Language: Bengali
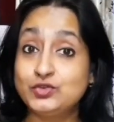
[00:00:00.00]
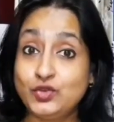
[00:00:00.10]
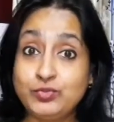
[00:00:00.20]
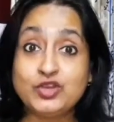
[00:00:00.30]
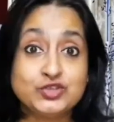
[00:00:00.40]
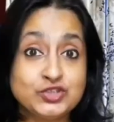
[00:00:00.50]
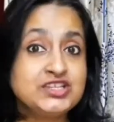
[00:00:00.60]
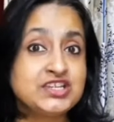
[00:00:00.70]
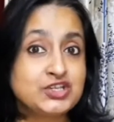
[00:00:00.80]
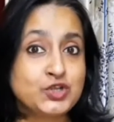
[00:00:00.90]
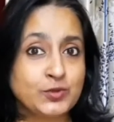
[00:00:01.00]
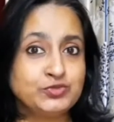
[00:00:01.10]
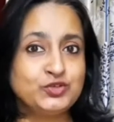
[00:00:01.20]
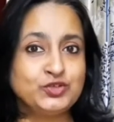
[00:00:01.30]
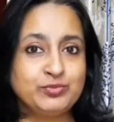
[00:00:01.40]
তুমিও যদি সেই
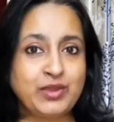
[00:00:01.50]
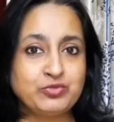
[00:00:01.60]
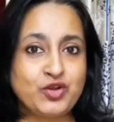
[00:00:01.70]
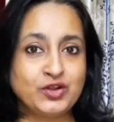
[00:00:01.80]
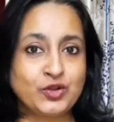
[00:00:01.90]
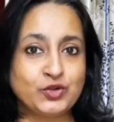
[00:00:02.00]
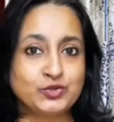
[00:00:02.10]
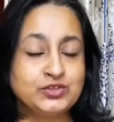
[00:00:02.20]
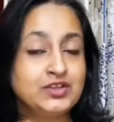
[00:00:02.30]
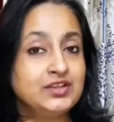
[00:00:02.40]
শব্দগুলো ব্যবহার করো